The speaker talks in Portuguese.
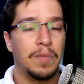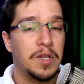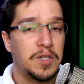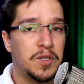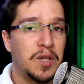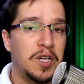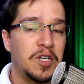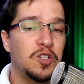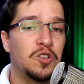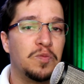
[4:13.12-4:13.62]

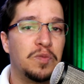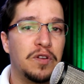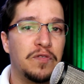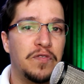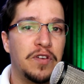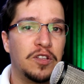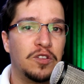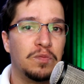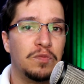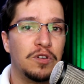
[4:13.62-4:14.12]
Mensagem do
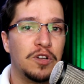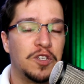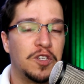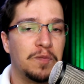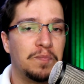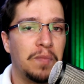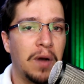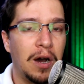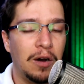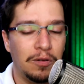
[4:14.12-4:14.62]
prefeito
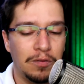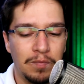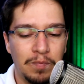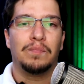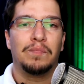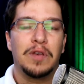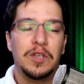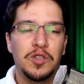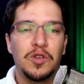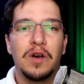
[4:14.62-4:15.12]
municipal.
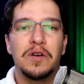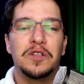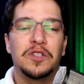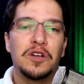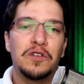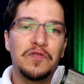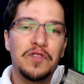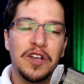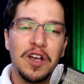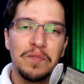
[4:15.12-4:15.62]
Pessoal,
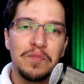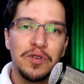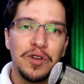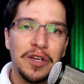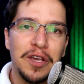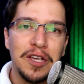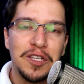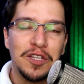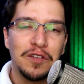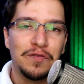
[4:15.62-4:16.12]
então fica por
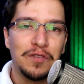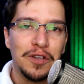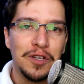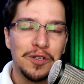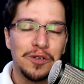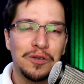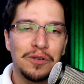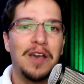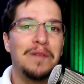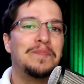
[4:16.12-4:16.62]
aqui esse
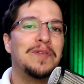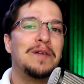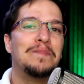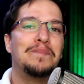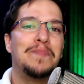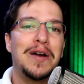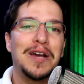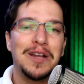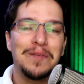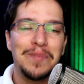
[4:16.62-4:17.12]
vídeo. É para
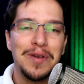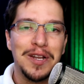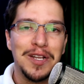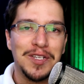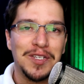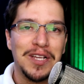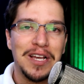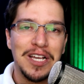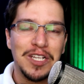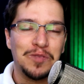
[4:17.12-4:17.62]

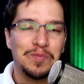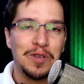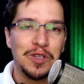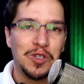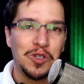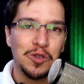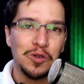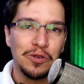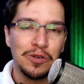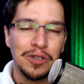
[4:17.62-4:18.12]
parabenizar as
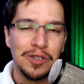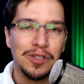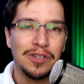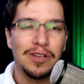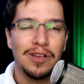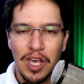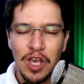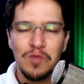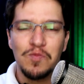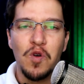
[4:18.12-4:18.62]
pessoas
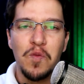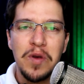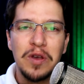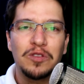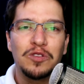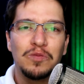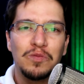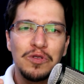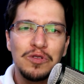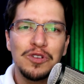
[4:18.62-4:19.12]
que em um
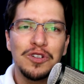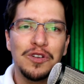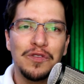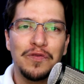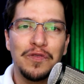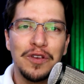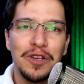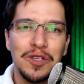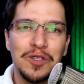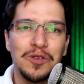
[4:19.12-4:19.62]
momento muito
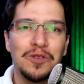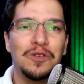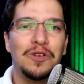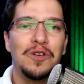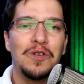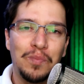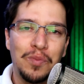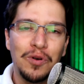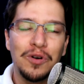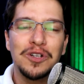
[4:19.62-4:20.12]
difícil
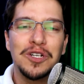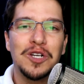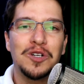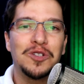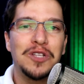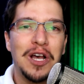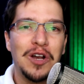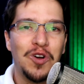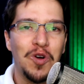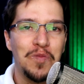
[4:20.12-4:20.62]
pôde
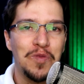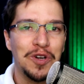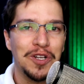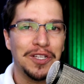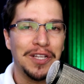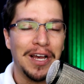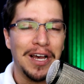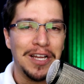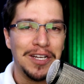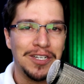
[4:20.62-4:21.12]
ajudar a
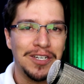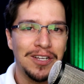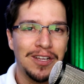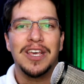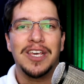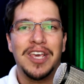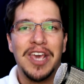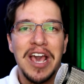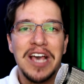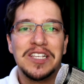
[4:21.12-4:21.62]
comunidade
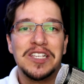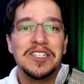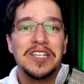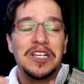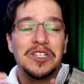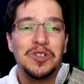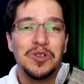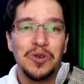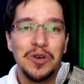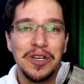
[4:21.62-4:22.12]
e que essas
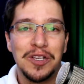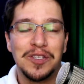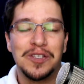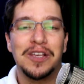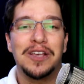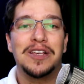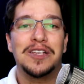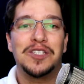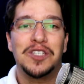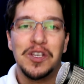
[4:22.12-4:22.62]

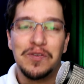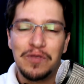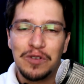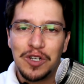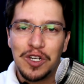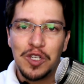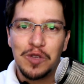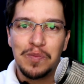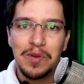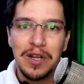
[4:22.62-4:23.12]
ações sirvam
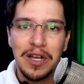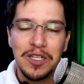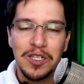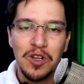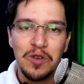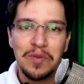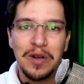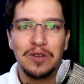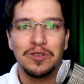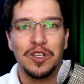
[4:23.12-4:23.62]
de
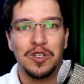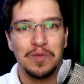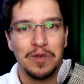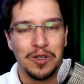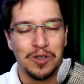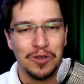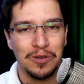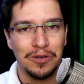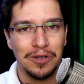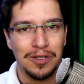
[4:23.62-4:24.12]
inspiração para outras
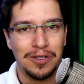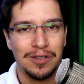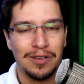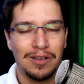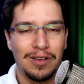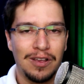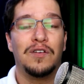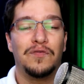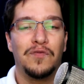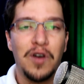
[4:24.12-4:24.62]
pessoas.
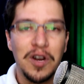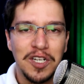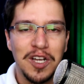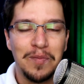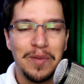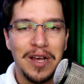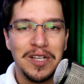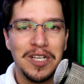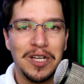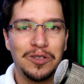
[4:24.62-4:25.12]
Forte
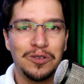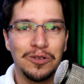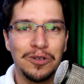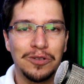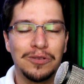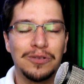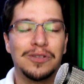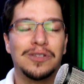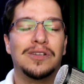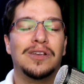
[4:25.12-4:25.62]
abraço a
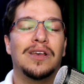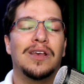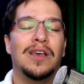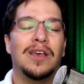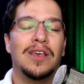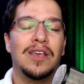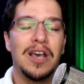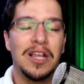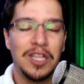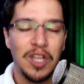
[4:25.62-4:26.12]
todos
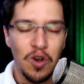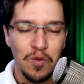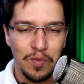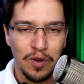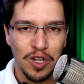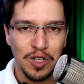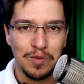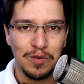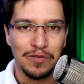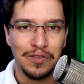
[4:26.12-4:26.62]
e até um
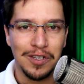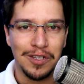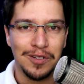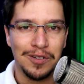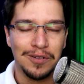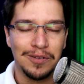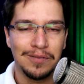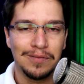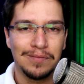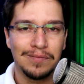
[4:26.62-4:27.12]
próximo
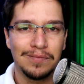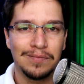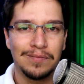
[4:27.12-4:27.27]
vídeo.